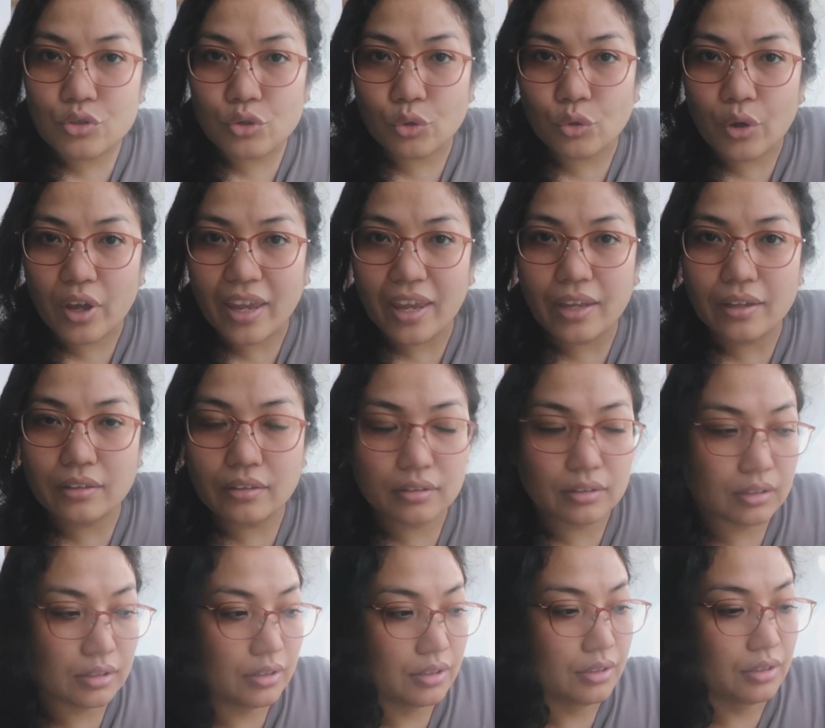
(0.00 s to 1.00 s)
その辺
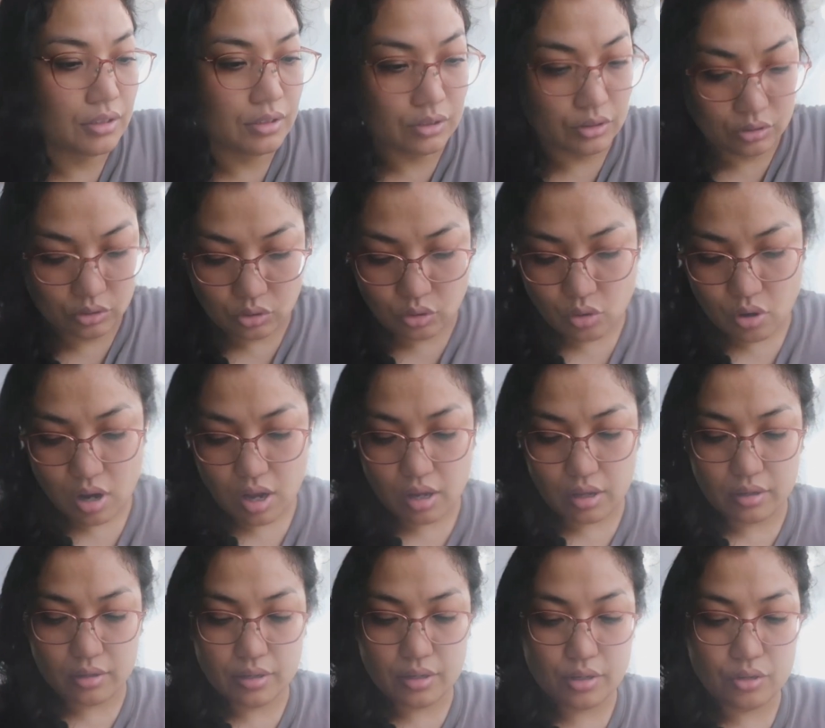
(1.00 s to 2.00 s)
と
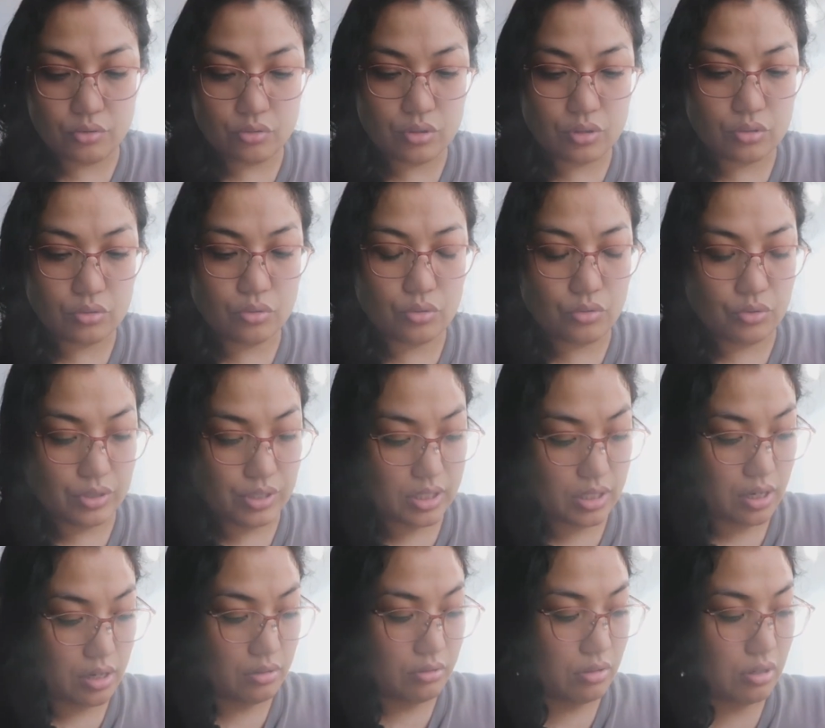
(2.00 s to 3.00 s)
かいろんなところに
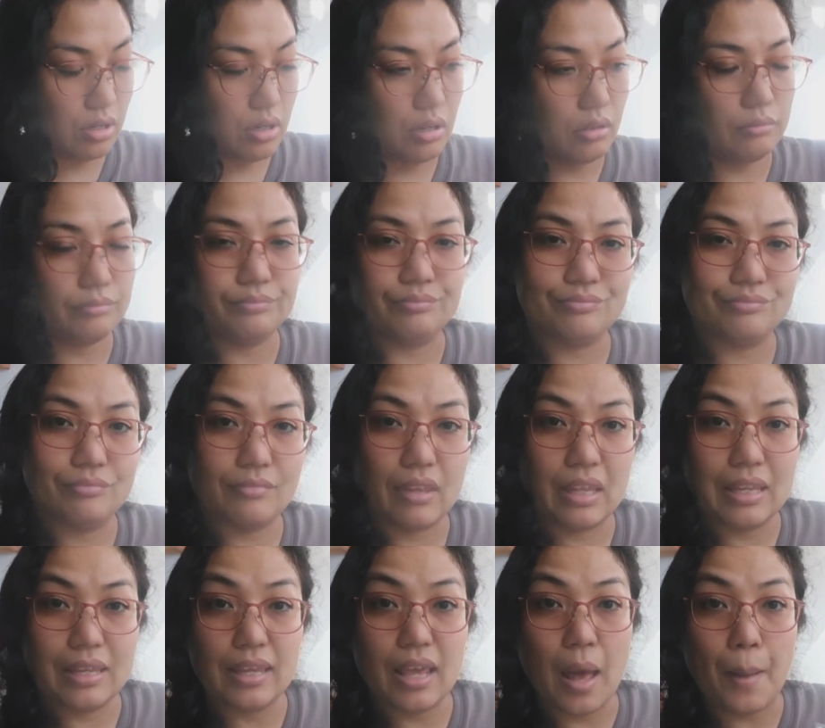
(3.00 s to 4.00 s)
使えるから
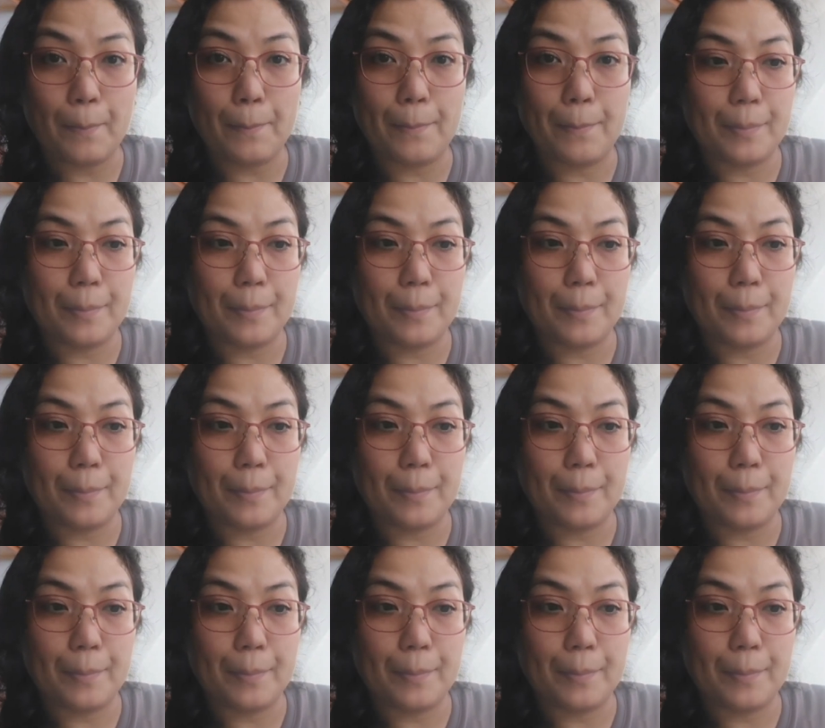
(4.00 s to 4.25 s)
い